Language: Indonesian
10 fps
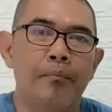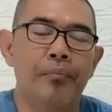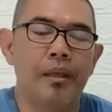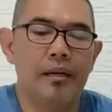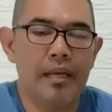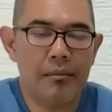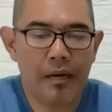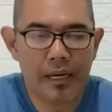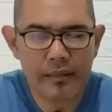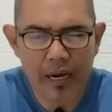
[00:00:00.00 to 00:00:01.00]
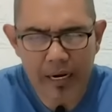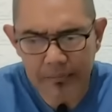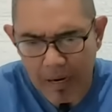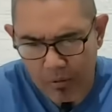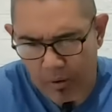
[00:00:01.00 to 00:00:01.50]
Dia
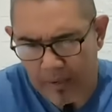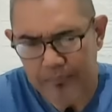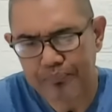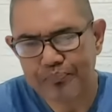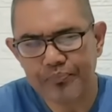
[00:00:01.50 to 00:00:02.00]
mengatakan bahwa